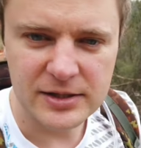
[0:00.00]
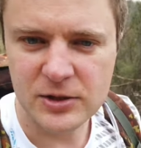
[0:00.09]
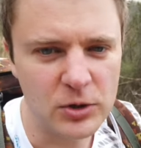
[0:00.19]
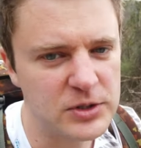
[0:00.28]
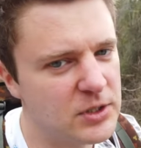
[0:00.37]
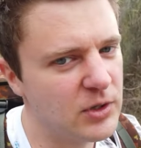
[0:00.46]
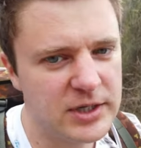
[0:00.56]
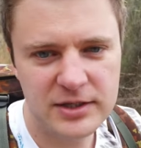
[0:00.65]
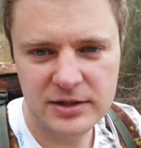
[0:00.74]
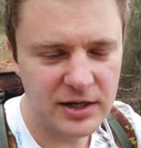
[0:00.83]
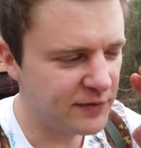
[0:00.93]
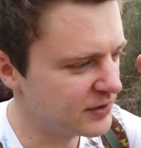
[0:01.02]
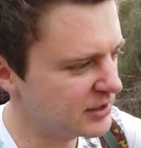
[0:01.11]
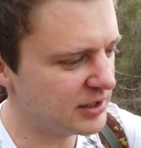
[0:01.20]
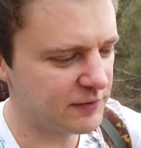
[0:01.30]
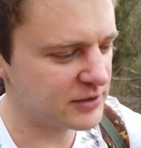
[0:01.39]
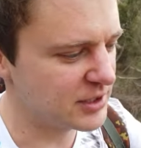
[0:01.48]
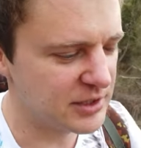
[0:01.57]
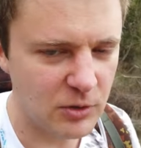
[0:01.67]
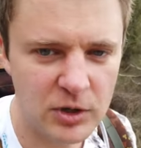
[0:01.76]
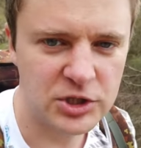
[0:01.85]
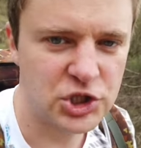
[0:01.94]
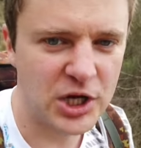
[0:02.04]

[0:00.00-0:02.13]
Das könnt ihr euch definitiv hinter die Ohren